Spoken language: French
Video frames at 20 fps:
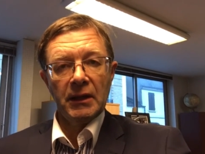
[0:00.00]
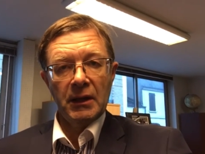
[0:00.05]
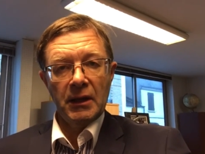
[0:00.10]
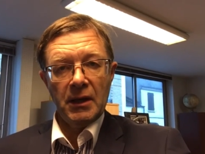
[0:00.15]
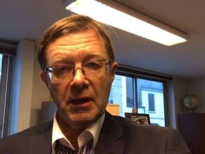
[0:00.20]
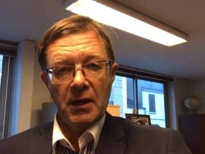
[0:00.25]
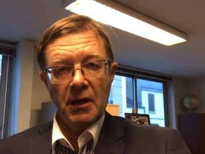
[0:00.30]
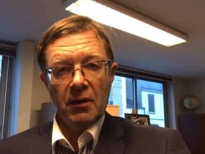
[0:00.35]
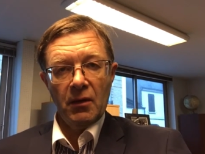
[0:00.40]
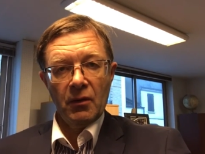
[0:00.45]

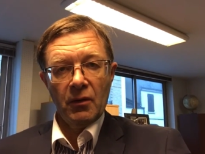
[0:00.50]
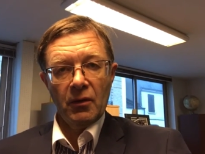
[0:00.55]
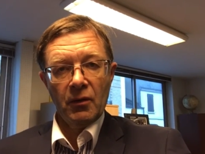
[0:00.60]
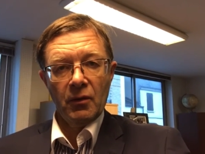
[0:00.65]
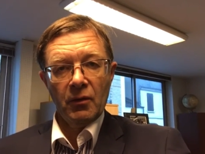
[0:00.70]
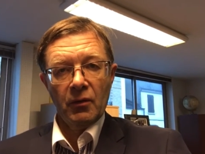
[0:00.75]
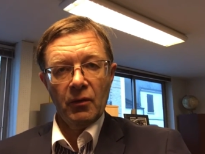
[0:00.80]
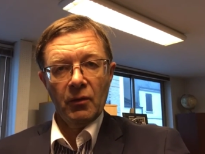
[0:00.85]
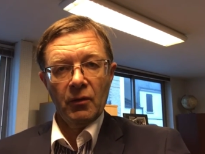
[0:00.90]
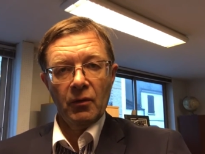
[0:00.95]
et
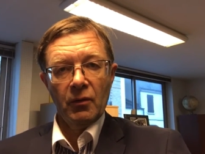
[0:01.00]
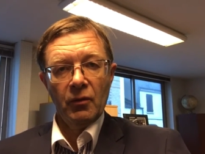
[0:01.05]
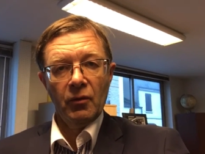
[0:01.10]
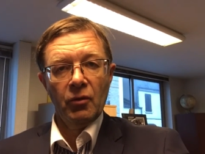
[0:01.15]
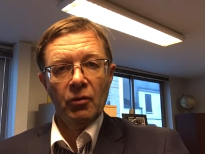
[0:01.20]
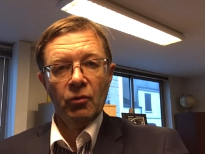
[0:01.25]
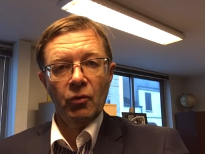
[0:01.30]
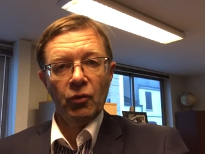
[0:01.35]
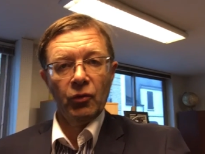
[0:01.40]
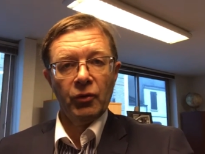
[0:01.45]
euh,
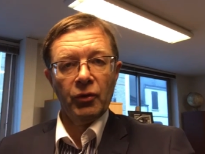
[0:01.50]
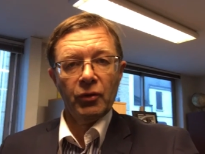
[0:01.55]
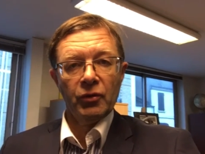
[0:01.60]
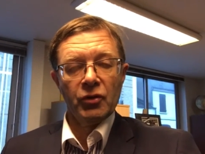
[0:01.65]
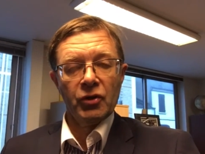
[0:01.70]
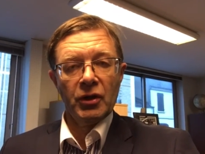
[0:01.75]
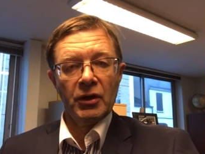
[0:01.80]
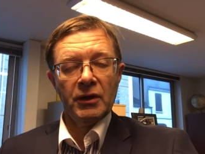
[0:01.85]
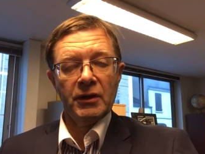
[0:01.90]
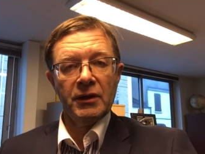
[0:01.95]
le monde,
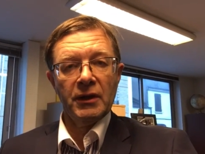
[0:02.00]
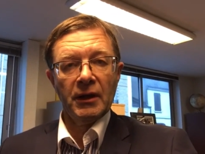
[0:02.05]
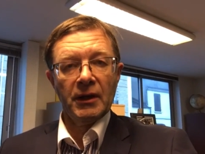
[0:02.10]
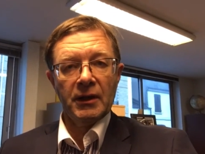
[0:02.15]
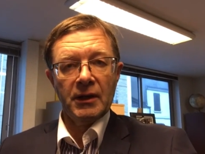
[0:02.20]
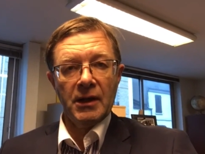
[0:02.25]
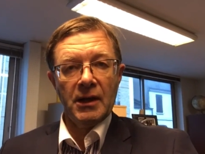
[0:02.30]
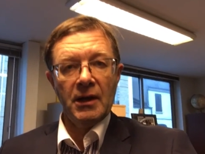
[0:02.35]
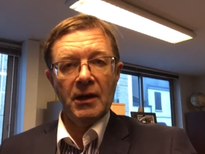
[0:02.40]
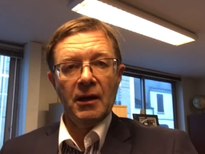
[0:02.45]
j'allais dire,
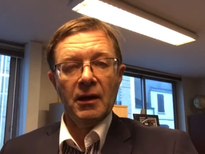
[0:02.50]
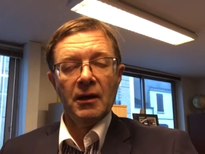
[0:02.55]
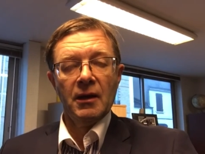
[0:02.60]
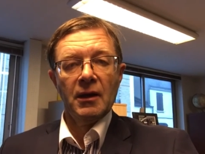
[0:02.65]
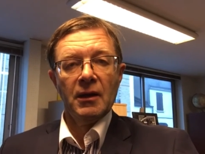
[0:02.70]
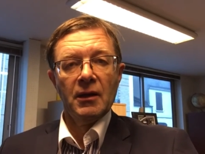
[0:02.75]
réel,